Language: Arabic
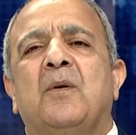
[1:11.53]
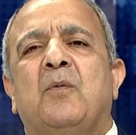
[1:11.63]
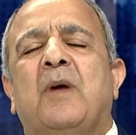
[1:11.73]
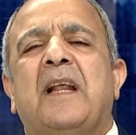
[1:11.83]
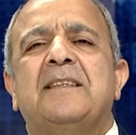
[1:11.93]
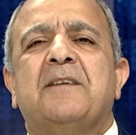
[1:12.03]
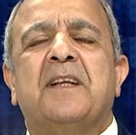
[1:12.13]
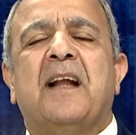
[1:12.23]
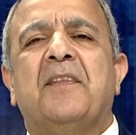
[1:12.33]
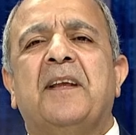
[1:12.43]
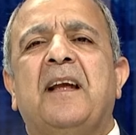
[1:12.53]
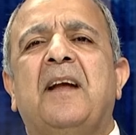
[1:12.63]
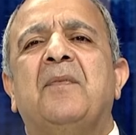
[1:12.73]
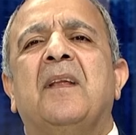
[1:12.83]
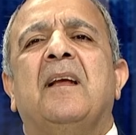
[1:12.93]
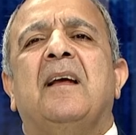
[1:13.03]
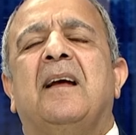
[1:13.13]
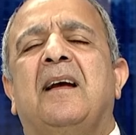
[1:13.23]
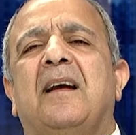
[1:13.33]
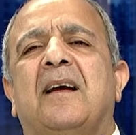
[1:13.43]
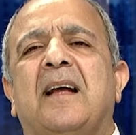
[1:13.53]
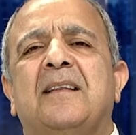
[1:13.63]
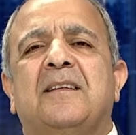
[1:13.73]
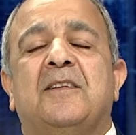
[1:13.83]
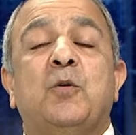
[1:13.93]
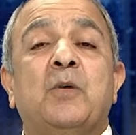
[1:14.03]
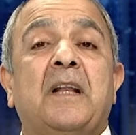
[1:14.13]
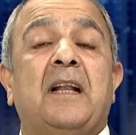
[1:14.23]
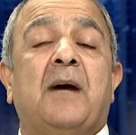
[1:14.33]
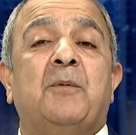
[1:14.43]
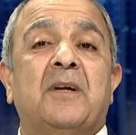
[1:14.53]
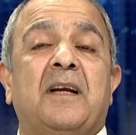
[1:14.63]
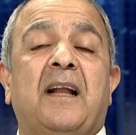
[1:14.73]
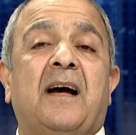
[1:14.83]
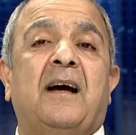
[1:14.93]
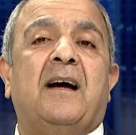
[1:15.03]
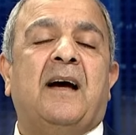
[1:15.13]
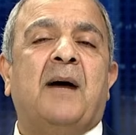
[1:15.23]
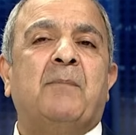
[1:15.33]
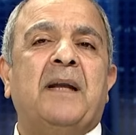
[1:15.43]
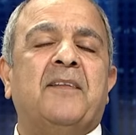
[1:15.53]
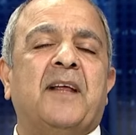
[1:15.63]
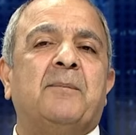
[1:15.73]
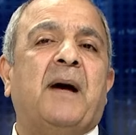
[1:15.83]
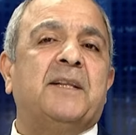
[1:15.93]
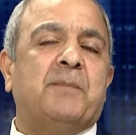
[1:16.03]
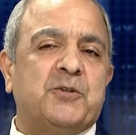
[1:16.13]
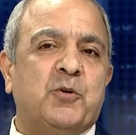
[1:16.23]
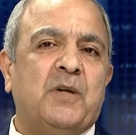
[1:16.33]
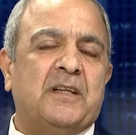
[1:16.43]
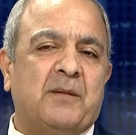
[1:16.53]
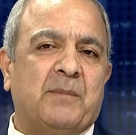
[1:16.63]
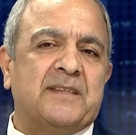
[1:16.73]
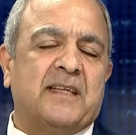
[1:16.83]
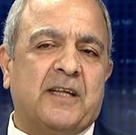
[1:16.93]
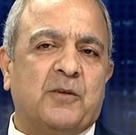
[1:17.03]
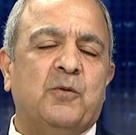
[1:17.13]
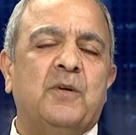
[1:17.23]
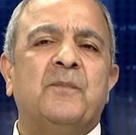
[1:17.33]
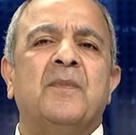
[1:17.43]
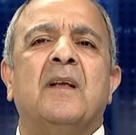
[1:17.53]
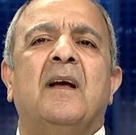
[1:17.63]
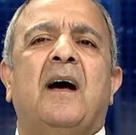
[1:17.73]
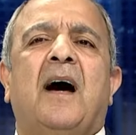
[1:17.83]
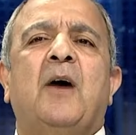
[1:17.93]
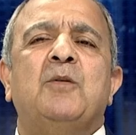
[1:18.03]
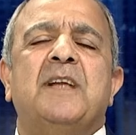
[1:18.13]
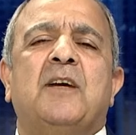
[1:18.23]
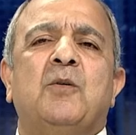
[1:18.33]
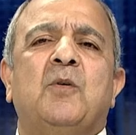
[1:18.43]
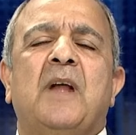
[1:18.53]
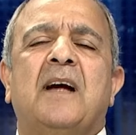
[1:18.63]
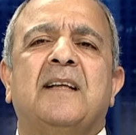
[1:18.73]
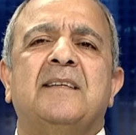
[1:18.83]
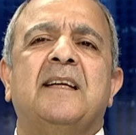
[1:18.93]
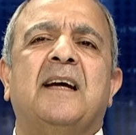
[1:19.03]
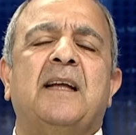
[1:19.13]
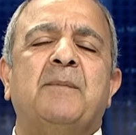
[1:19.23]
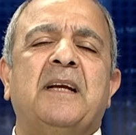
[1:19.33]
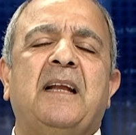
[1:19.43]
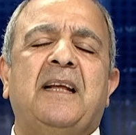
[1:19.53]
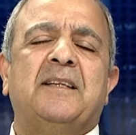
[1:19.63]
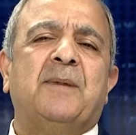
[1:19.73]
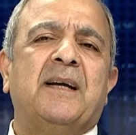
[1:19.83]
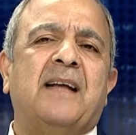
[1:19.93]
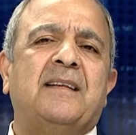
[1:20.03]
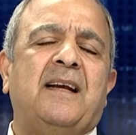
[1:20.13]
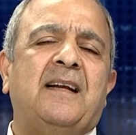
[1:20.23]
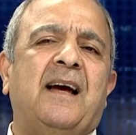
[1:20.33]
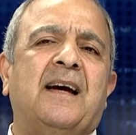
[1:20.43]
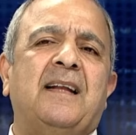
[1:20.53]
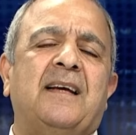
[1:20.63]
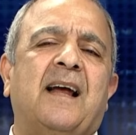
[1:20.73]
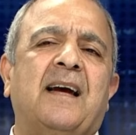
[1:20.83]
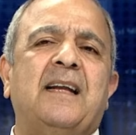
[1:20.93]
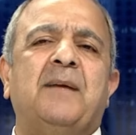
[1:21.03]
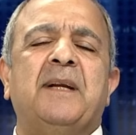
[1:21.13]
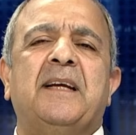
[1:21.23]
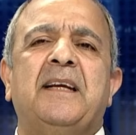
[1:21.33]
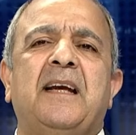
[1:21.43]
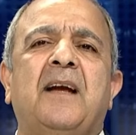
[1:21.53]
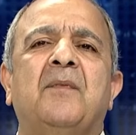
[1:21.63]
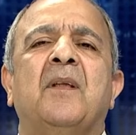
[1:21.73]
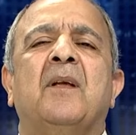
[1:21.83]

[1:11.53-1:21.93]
وليس افتراضية قد توكل الأمر إلى أما لضربات مجهولة المصدر تقول أو سيكون هناك تنسيقا أمريكيا لاعتبارات العلاقة العراقية الأمريكية